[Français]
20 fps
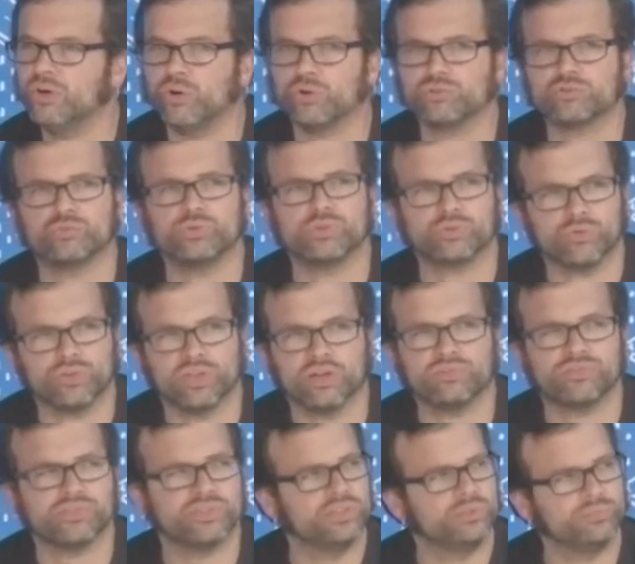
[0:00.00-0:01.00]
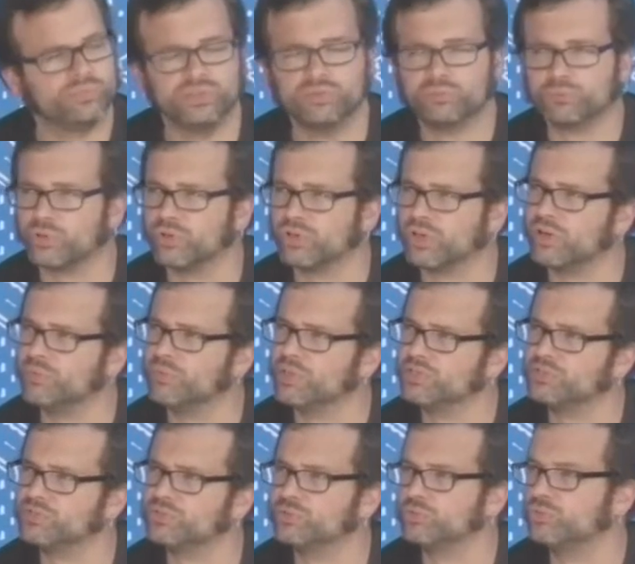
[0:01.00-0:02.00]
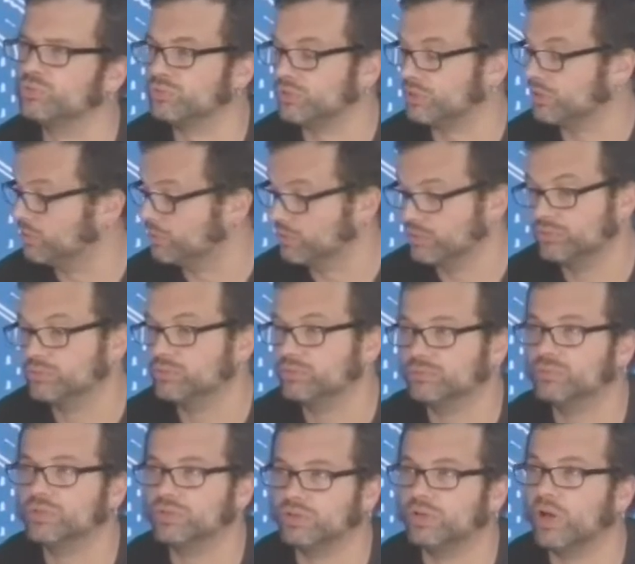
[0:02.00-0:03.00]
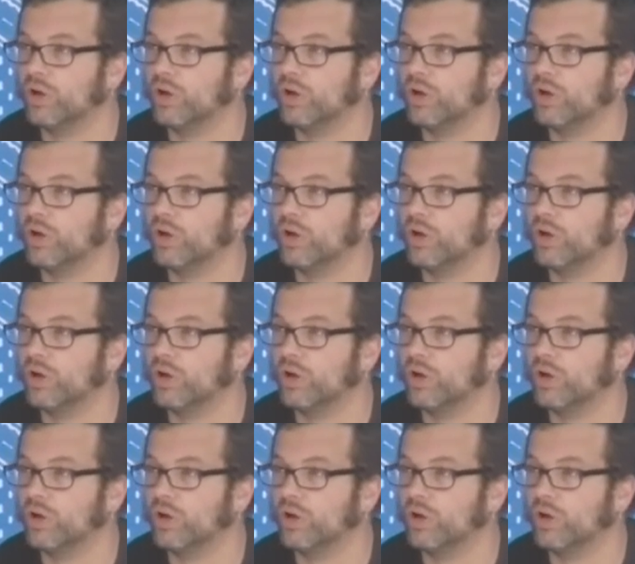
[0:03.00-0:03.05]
Ensuite, on a fait des petites programmations euh,